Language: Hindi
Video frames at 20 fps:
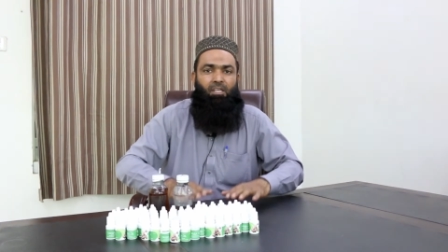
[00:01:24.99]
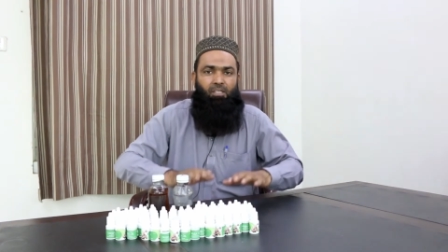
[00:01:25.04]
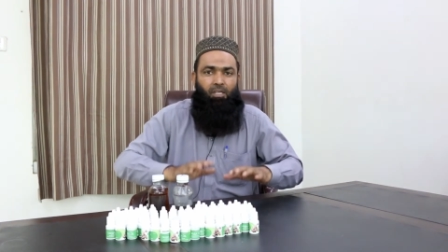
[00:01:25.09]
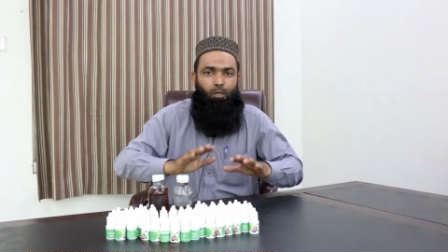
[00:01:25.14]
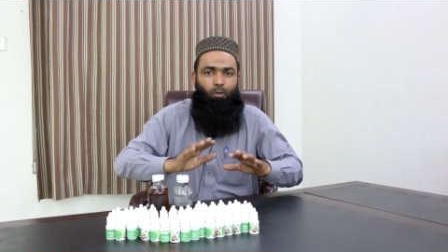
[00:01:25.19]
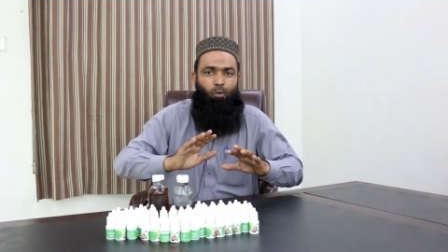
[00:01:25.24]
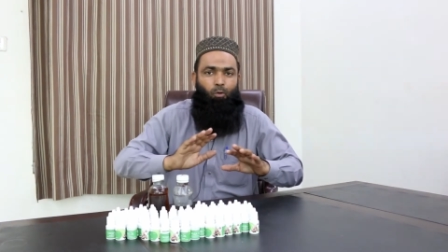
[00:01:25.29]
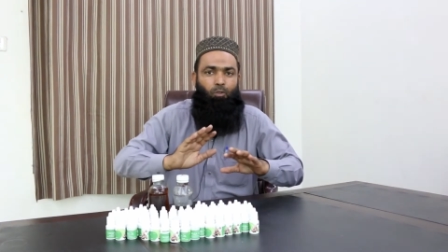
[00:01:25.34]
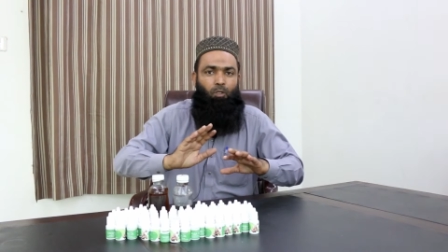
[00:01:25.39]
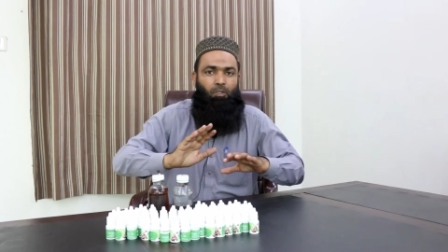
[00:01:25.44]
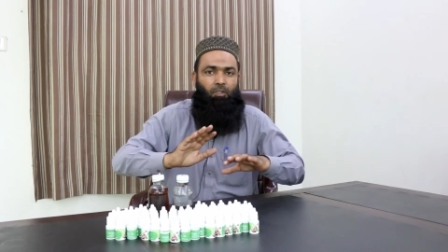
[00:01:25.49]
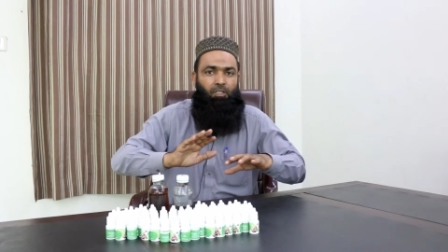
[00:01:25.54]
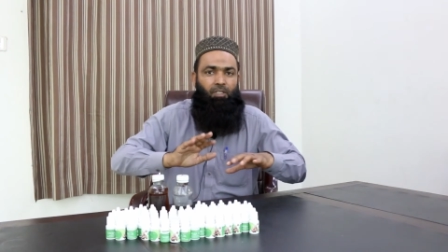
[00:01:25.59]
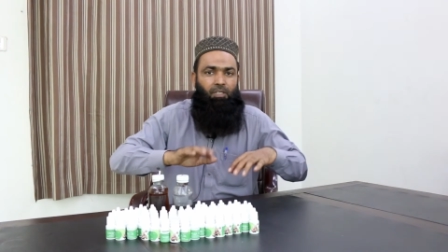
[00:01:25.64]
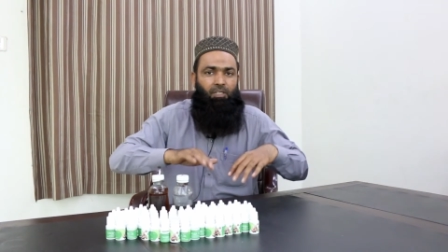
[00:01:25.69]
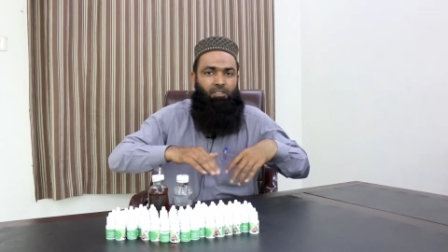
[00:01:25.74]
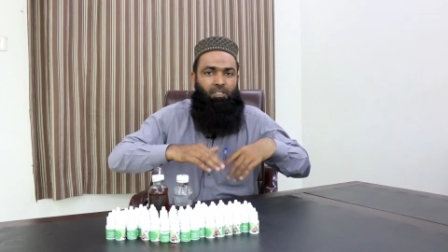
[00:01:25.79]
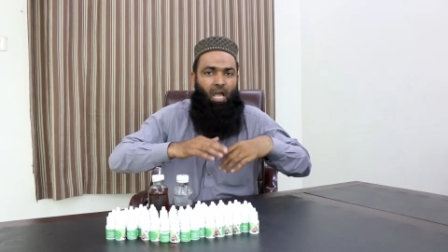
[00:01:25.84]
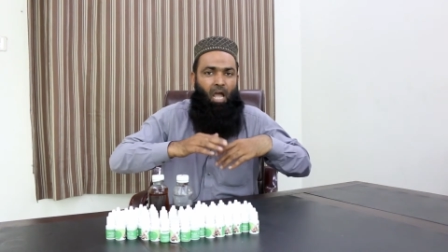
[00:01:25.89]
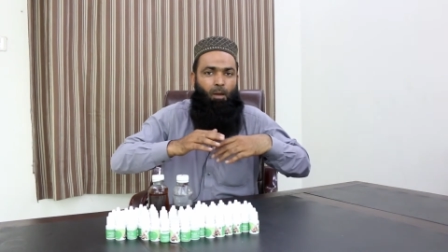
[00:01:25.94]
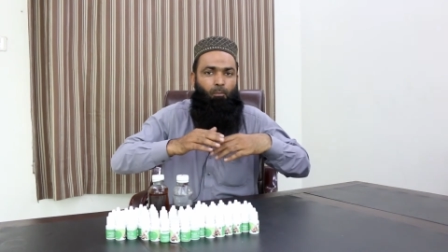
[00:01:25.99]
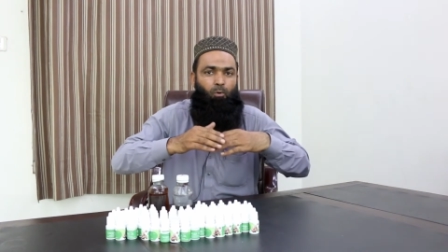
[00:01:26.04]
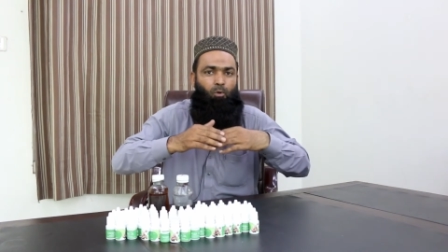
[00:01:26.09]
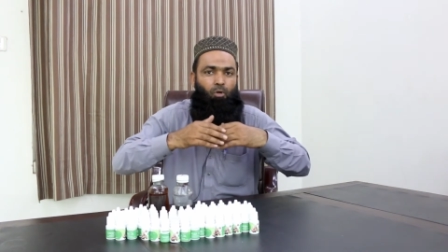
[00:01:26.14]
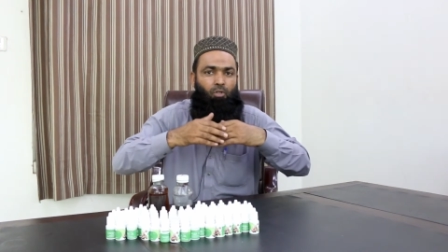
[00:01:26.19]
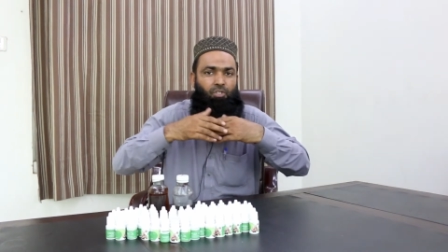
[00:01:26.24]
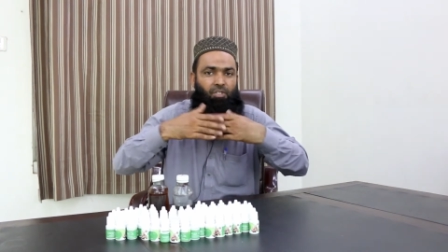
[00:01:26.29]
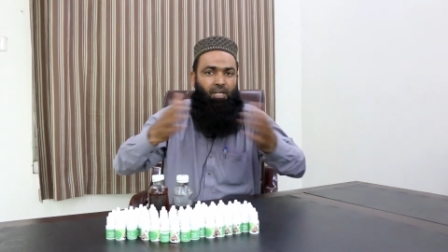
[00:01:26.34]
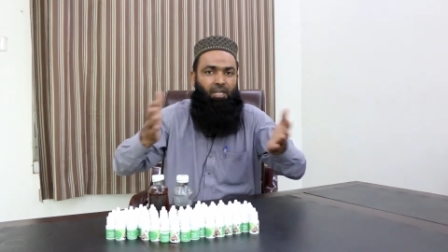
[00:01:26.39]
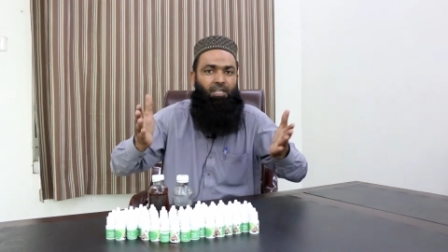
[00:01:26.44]
ये कुदरती निज़ाम
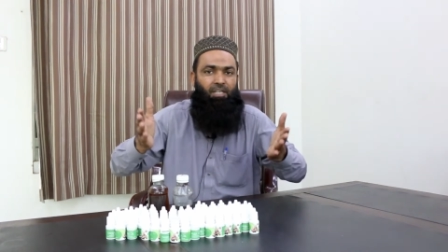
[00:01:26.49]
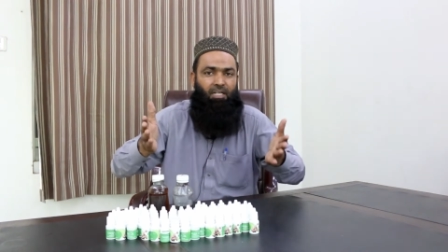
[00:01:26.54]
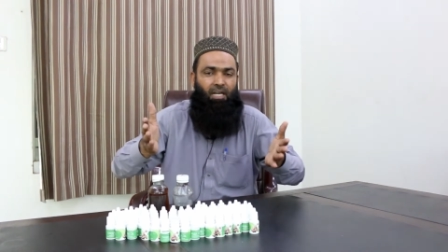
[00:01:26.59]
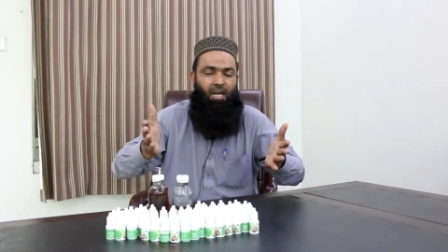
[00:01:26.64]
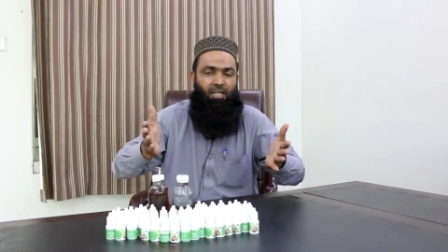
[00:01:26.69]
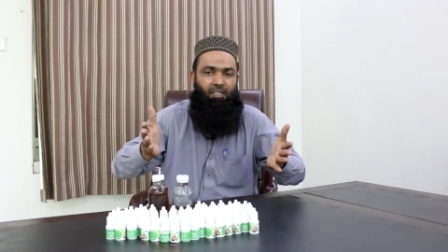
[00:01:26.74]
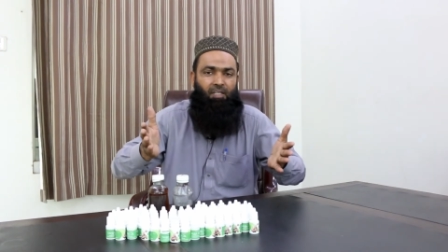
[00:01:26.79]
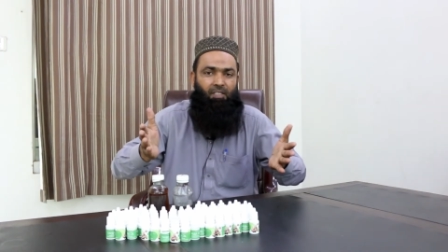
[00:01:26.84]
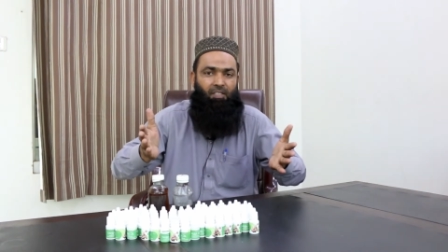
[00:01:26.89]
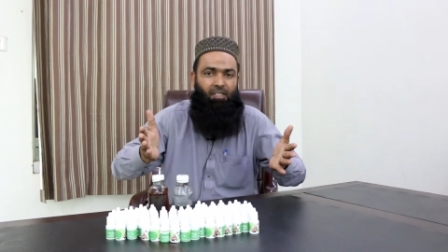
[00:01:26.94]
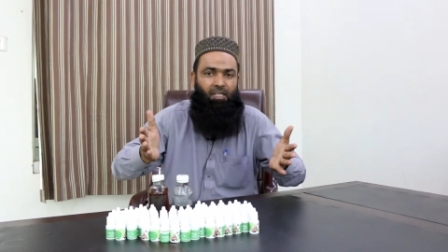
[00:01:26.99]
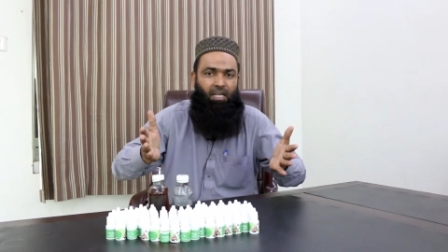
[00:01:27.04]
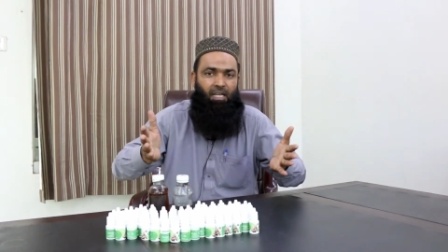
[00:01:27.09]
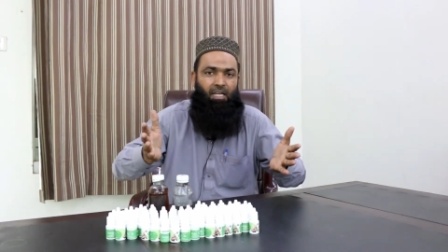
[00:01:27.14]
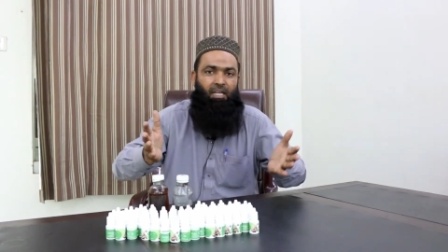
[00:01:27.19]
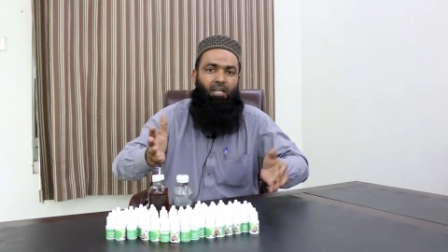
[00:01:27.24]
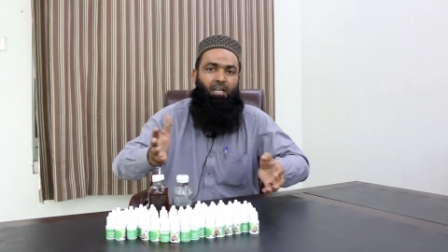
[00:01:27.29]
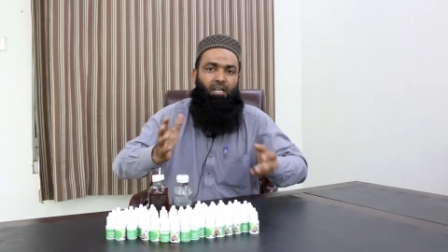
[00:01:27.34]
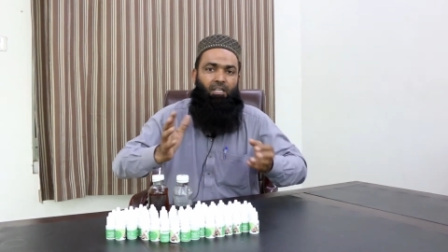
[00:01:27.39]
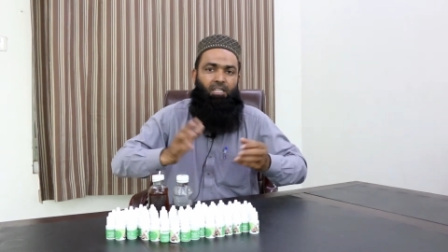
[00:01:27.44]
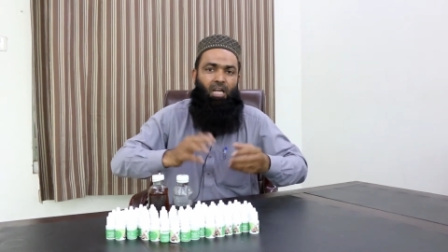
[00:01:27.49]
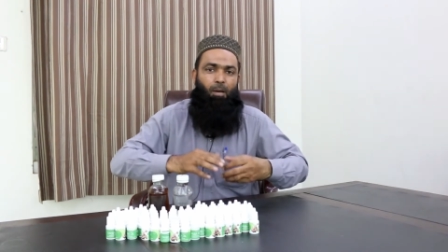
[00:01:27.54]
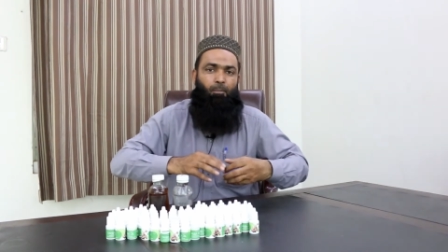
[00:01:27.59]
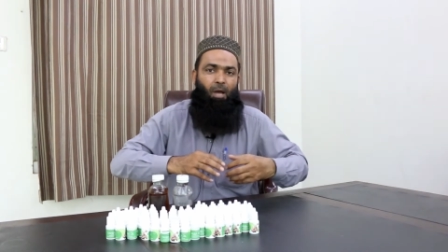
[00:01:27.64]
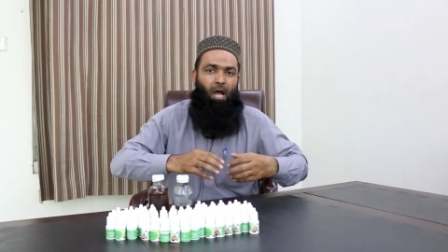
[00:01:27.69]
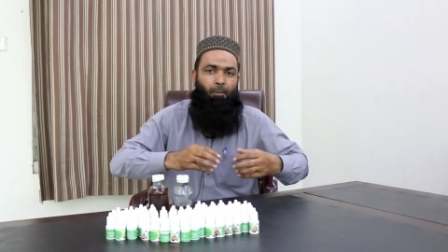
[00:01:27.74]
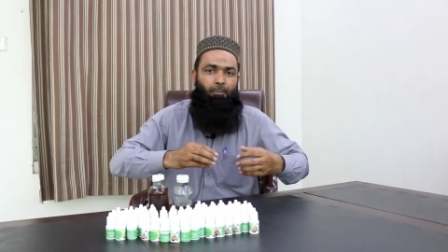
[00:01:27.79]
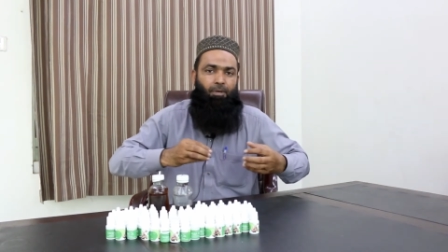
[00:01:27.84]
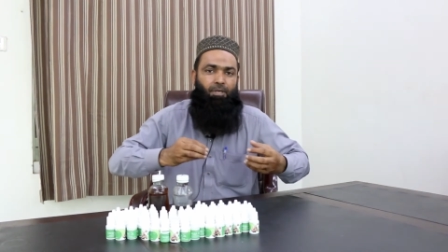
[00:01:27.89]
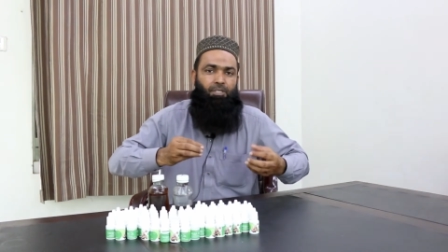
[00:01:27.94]
को चेंज कर देती हैं
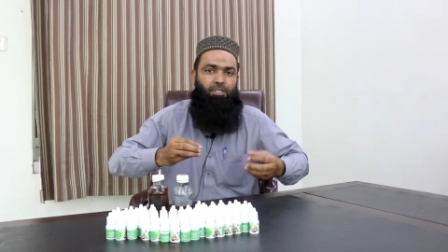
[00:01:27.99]
जब आप